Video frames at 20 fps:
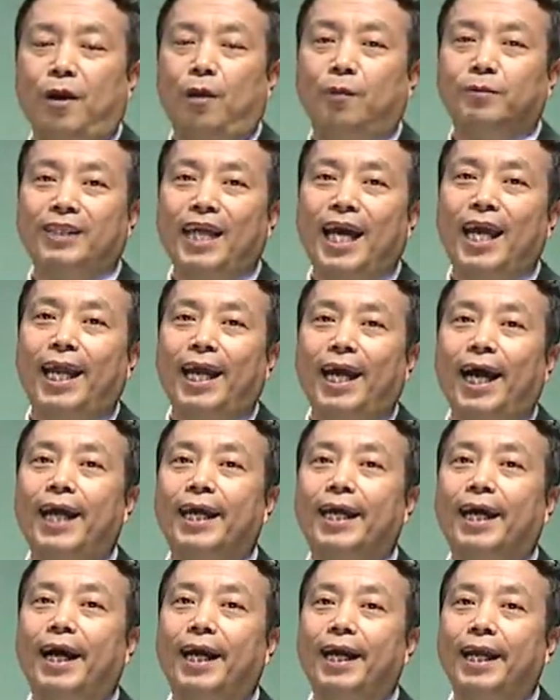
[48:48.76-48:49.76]
我们再来
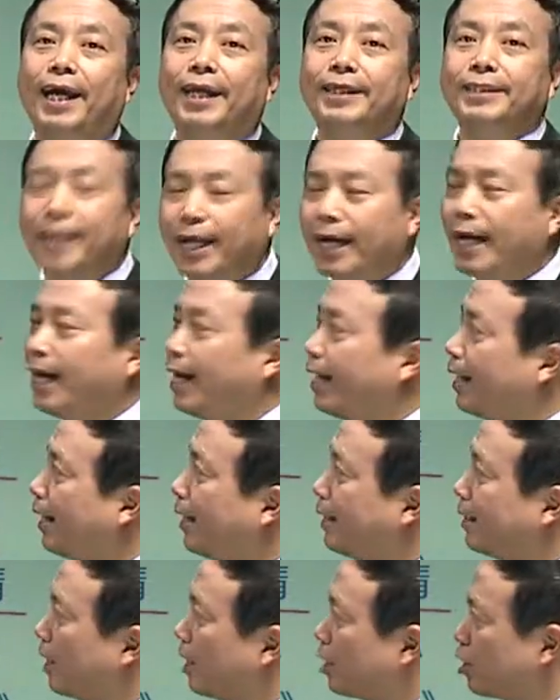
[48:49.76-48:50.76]
看一个案例。这个案
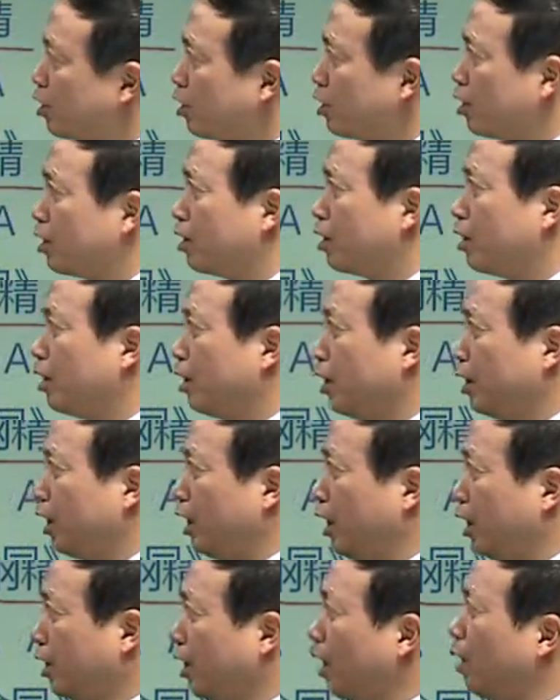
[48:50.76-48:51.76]
例呢，是
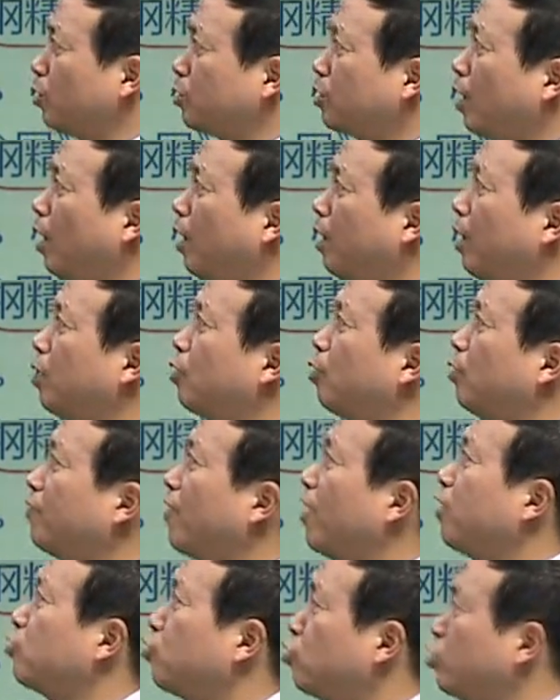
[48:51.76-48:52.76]
以购销合同
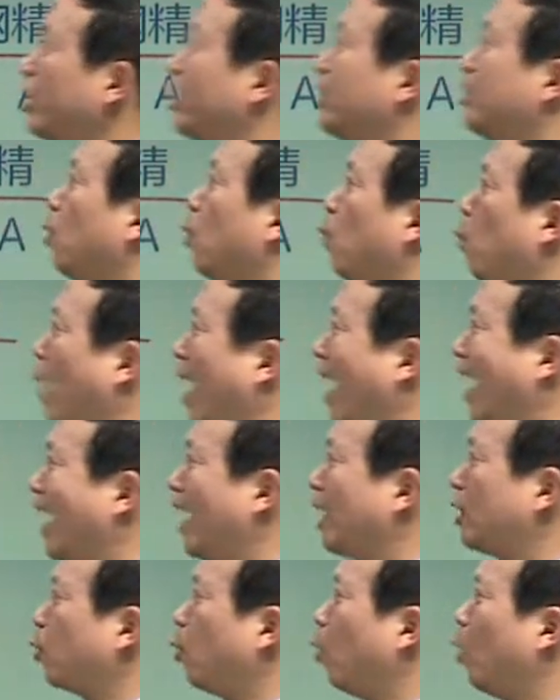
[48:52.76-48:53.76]
方式进行
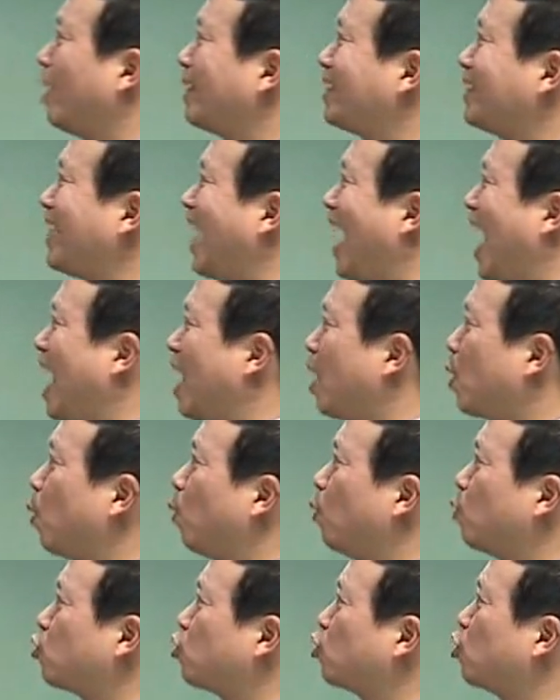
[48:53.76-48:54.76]
委托加
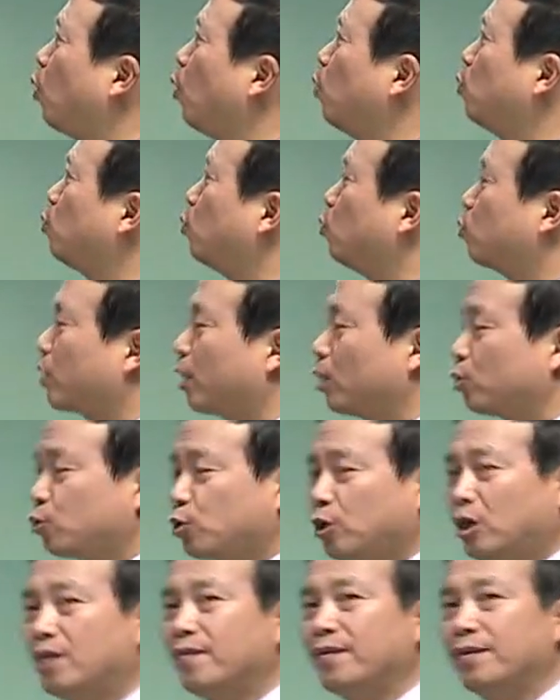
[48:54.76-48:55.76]
工收入的
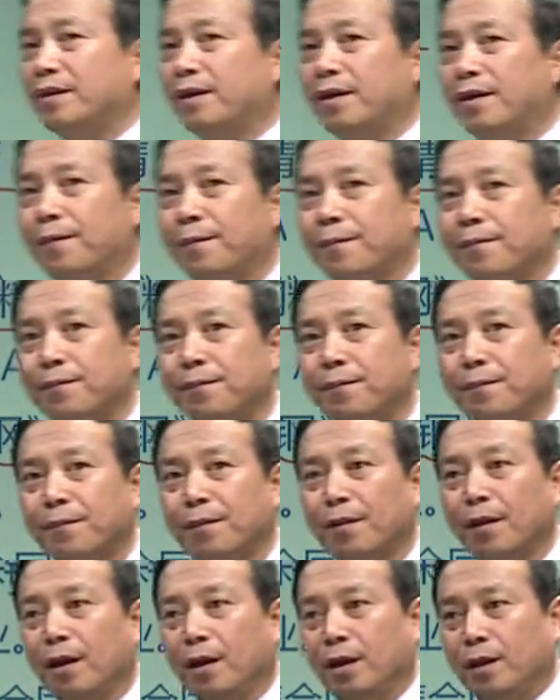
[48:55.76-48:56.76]
确认问题。
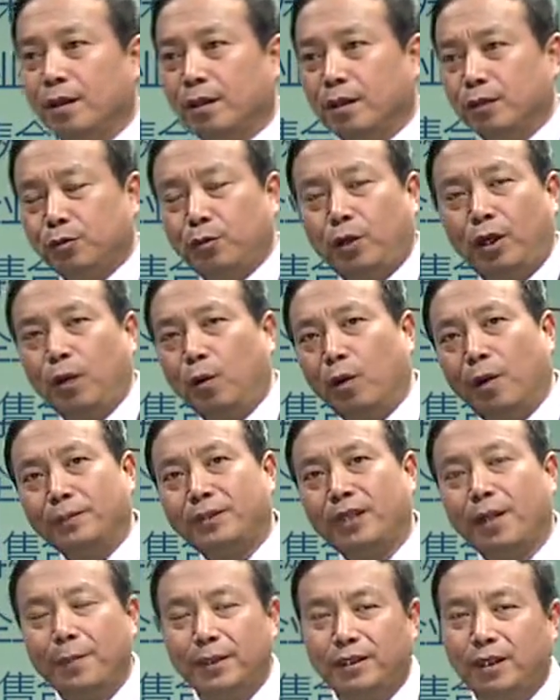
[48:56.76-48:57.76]
注意，我们
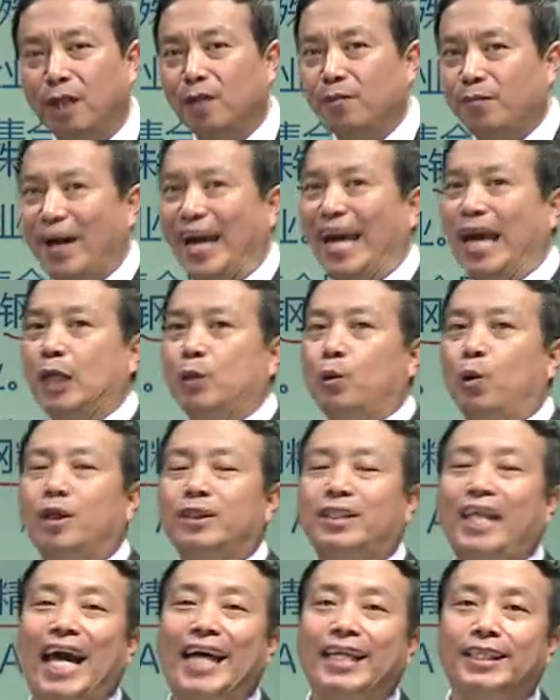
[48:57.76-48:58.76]
前面讲的委托
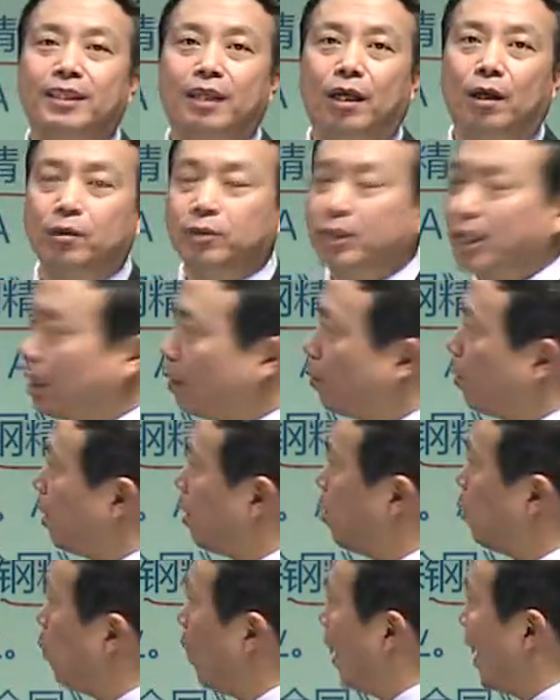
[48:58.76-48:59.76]
代销这块
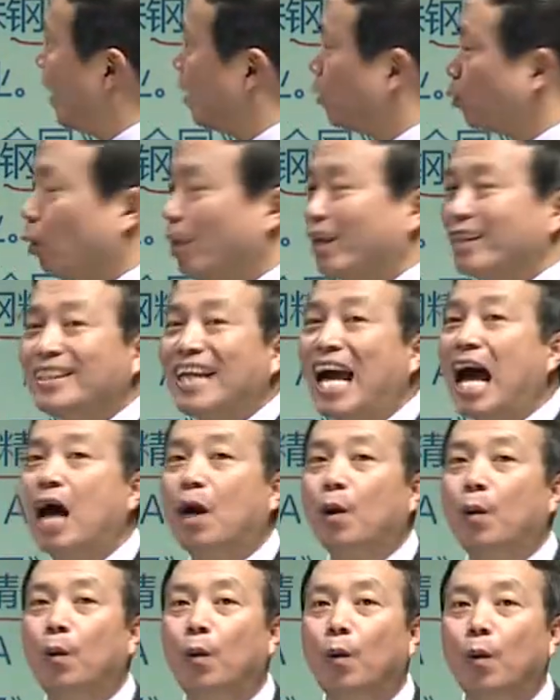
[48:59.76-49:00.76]
儿，委托加
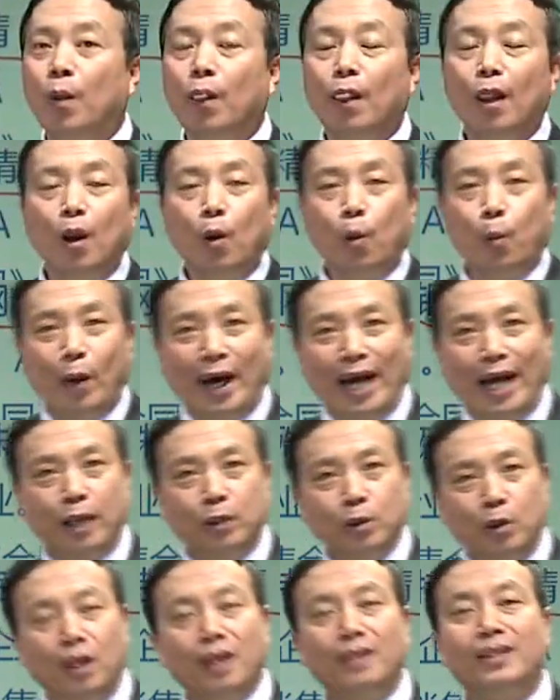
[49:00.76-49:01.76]
工，委
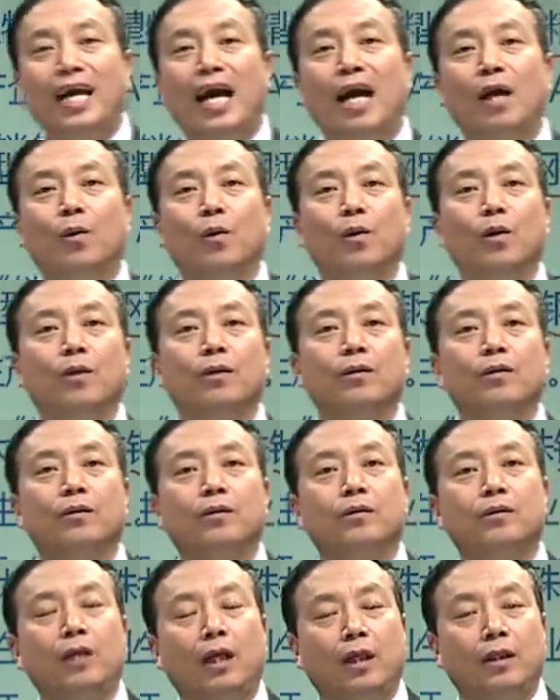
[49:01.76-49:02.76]
托加工
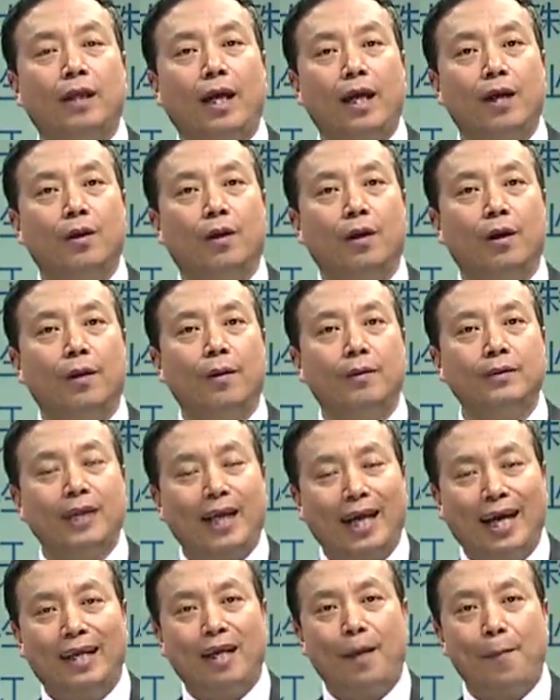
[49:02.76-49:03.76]
这个内容，这
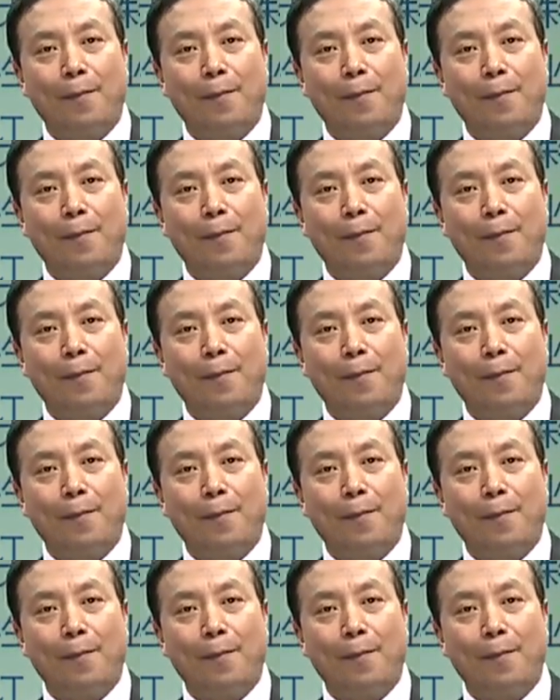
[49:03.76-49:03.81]
个案例